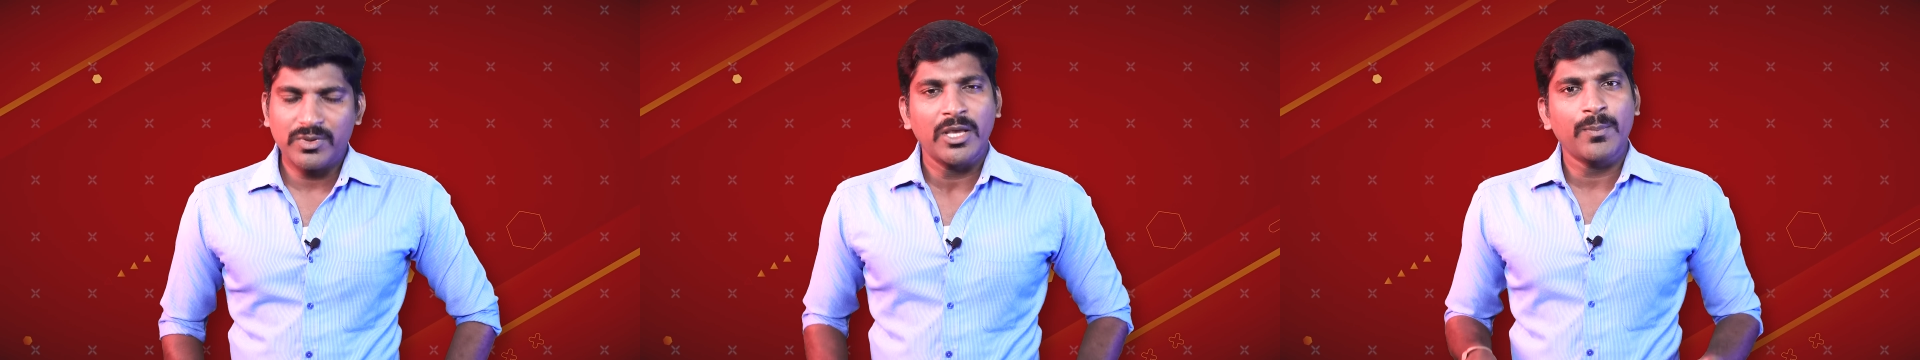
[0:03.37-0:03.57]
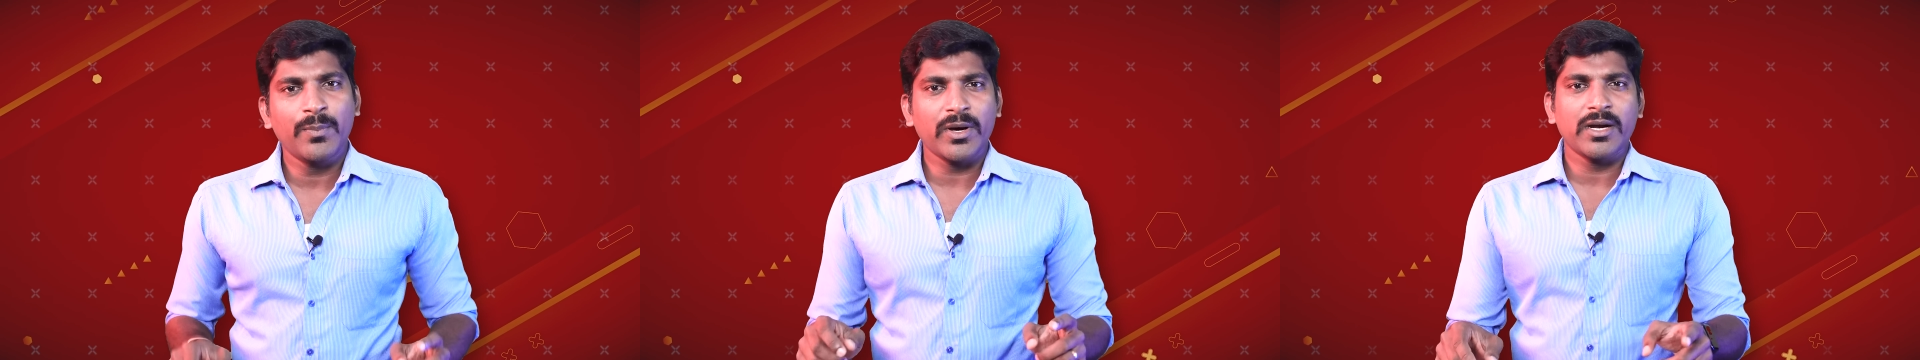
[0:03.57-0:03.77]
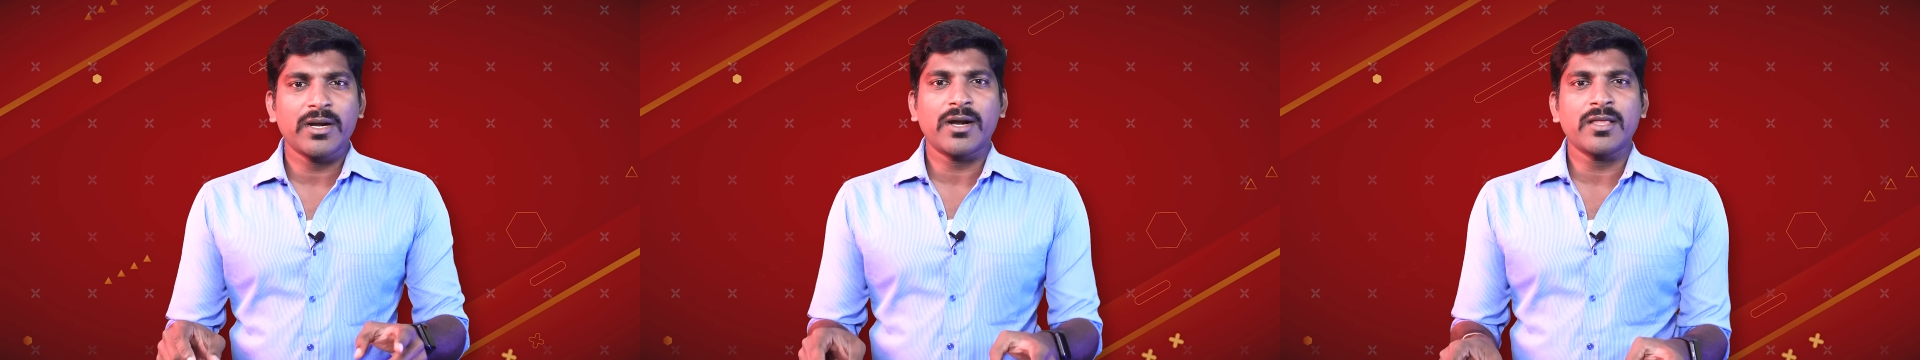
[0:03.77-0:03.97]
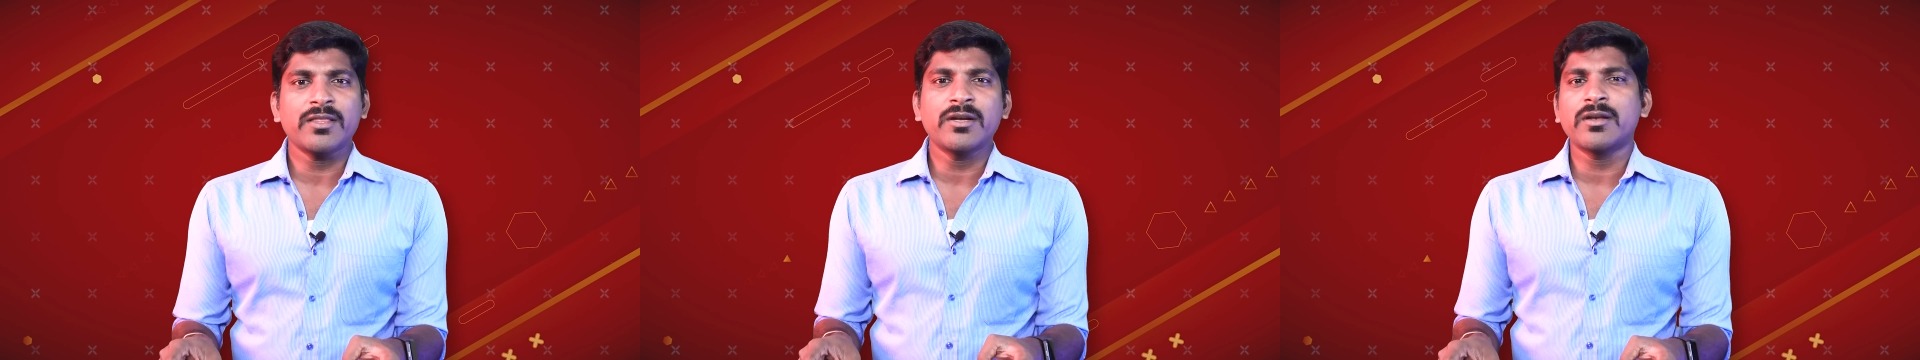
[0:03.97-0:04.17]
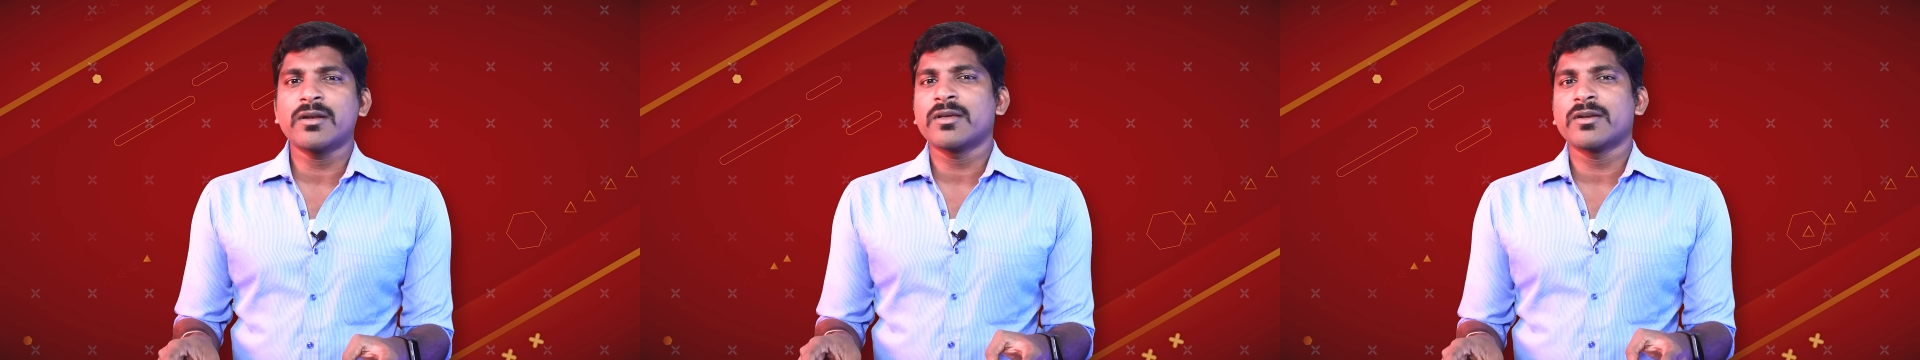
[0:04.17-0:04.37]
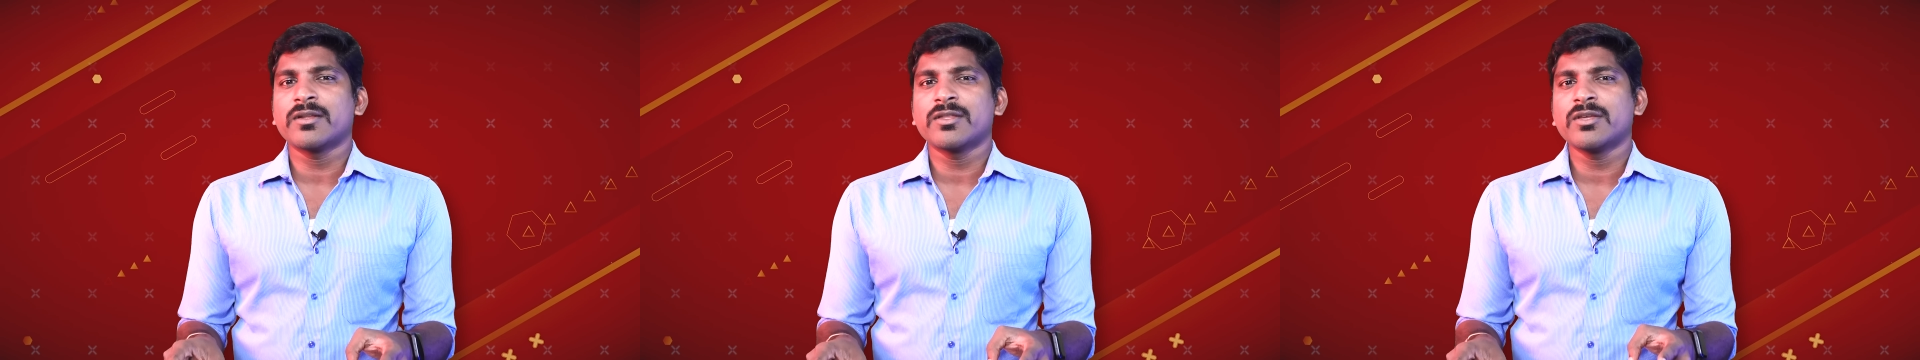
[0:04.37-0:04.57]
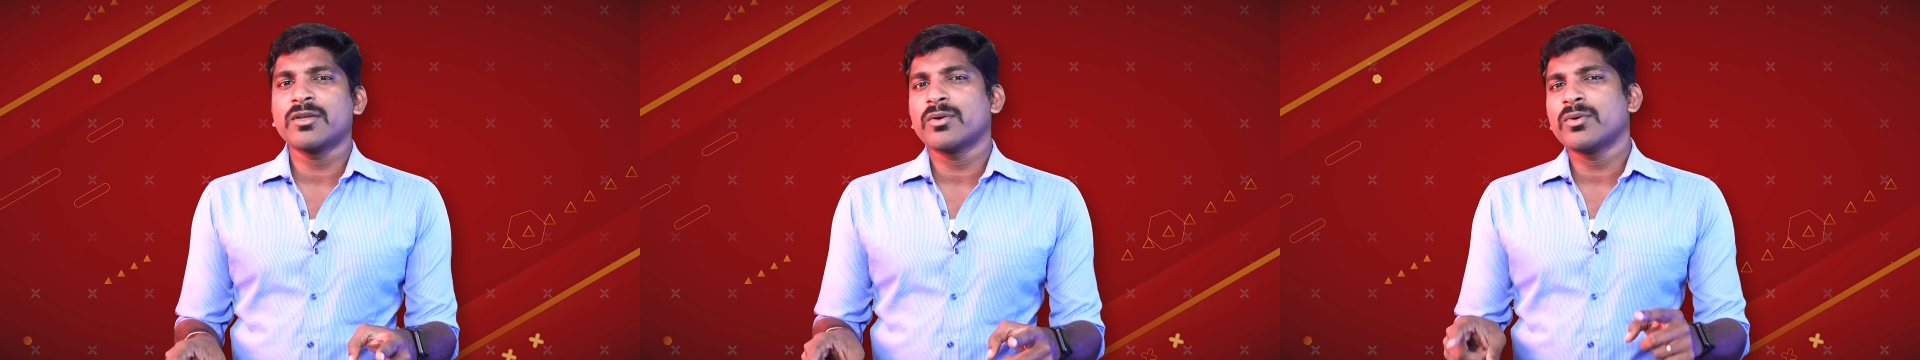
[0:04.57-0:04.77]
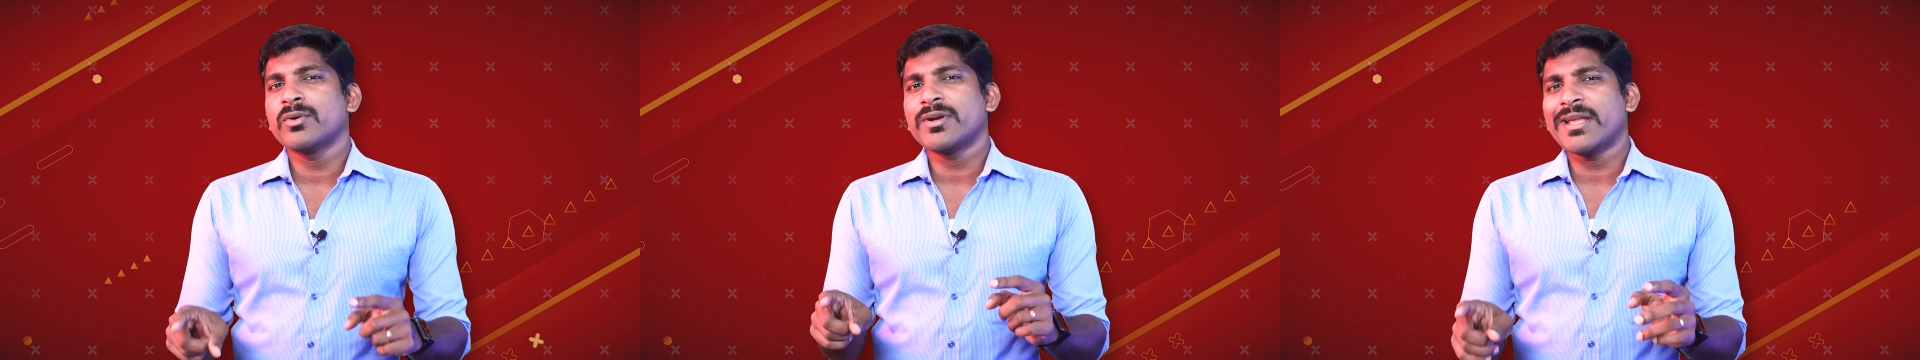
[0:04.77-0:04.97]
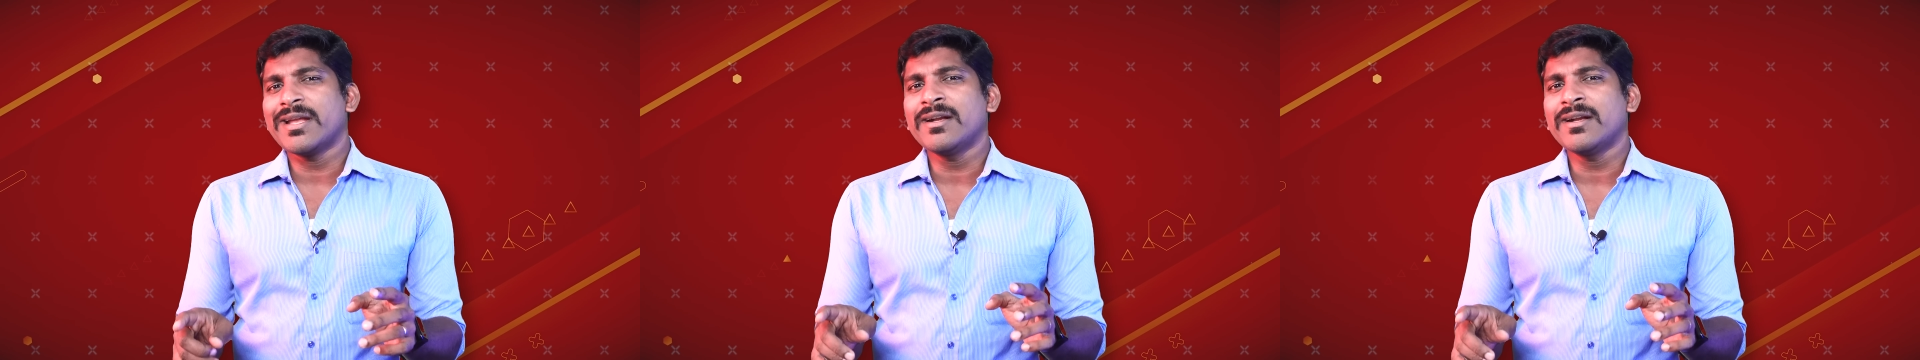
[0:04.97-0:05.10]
இப்போ அங்கே நடந்துட்டு இருக்கிறது ஒரு